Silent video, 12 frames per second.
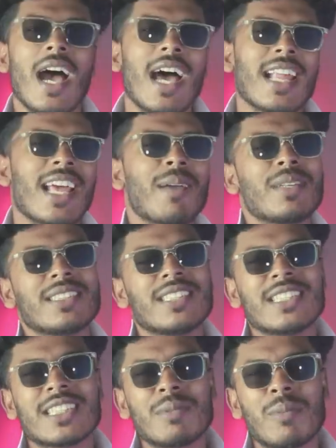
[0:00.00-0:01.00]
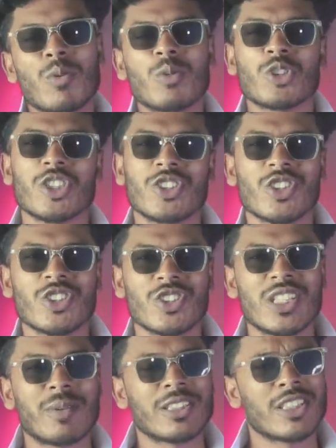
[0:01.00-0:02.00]
আর হ্যাঁ বিজনেস কিংবা প্রমোশনের জন্য
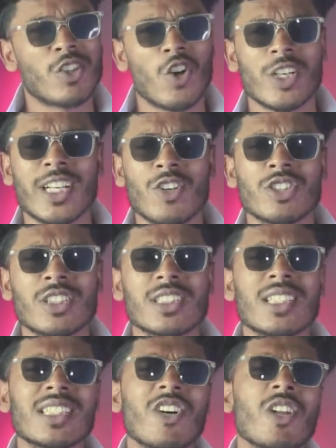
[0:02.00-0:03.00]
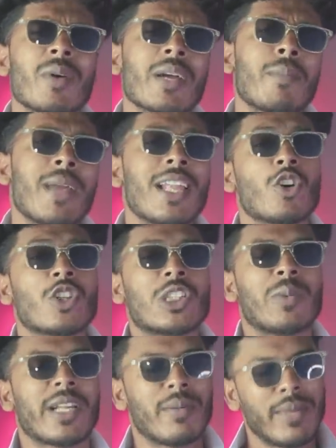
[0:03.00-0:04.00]
যদি আমার সাথে কন্ট্যাক্ট করতে চান তাহলে আমাকে মেল করতে
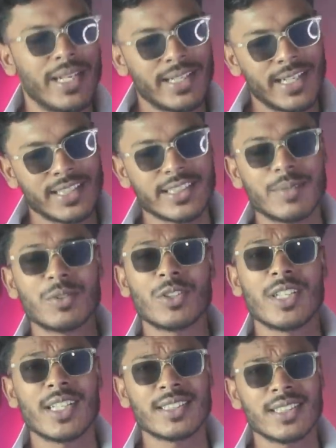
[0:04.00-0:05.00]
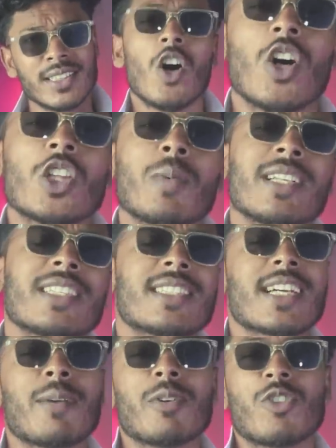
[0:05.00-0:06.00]
পারেন মেল ডিসক্রিপশনে আছে অথবা
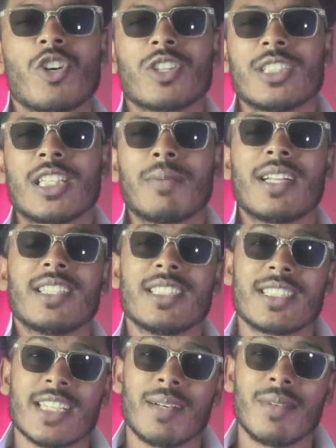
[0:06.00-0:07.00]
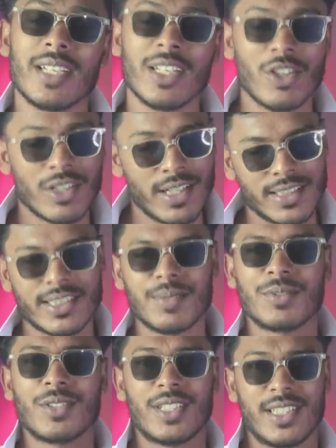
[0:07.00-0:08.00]
ইনস্টাগ্রামেও নক দিতে পারেন ইনস্টাগ্রাম লিঙ্কও
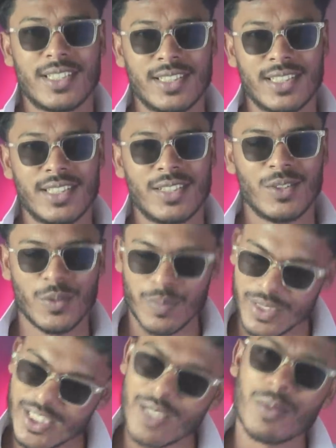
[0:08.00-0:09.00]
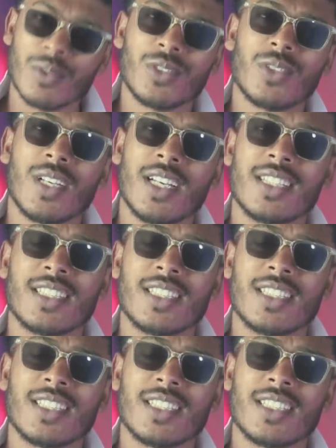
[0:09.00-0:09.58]
ডিসক্রিপশনে আছে তো বিদায় বন্ধুরা